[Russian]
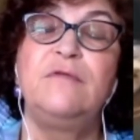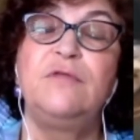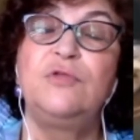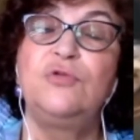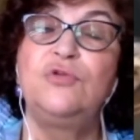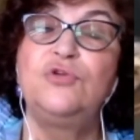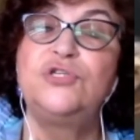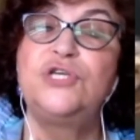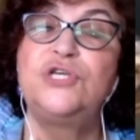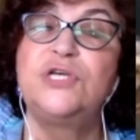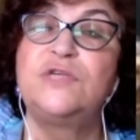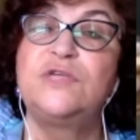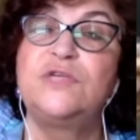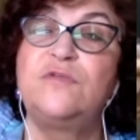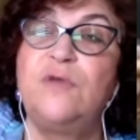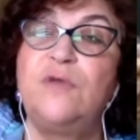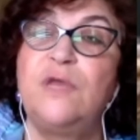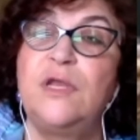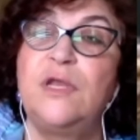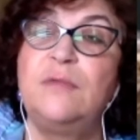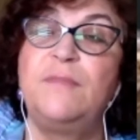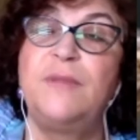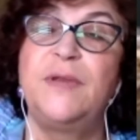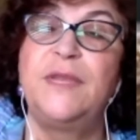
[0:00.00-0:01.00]
ведущие к
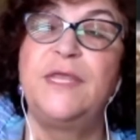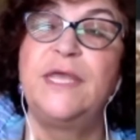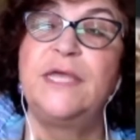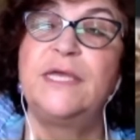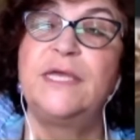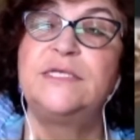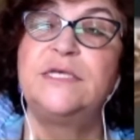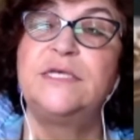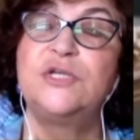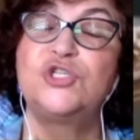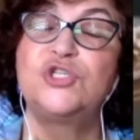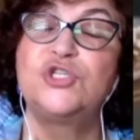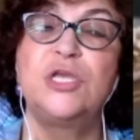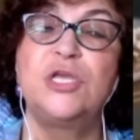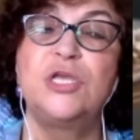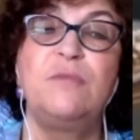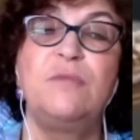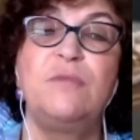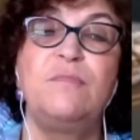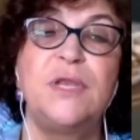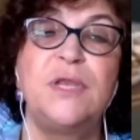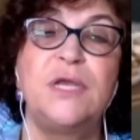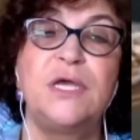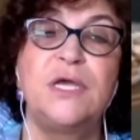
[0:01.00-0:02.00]
сфере принятия
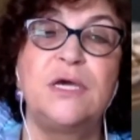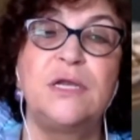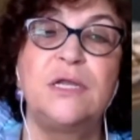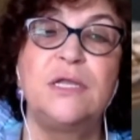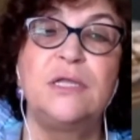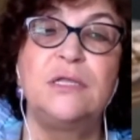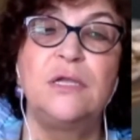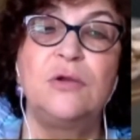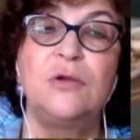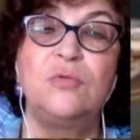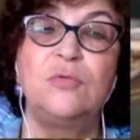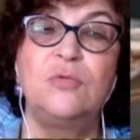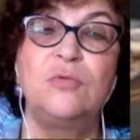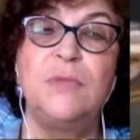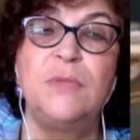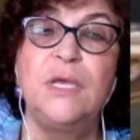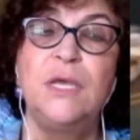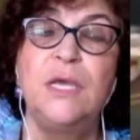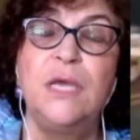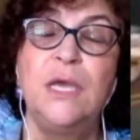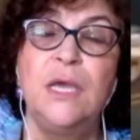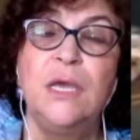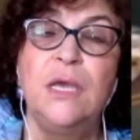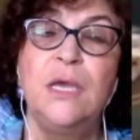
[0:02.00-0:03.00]
решений, перекрыты
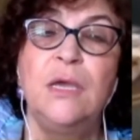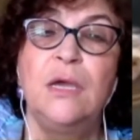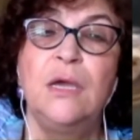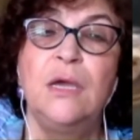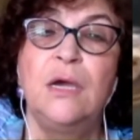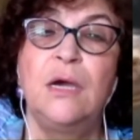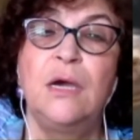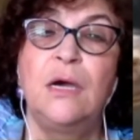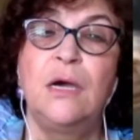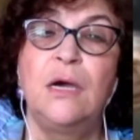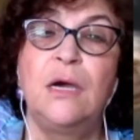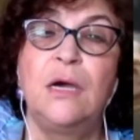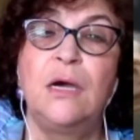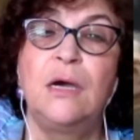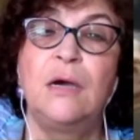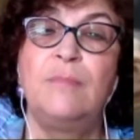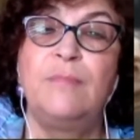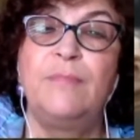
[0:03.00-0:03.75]
людьми э,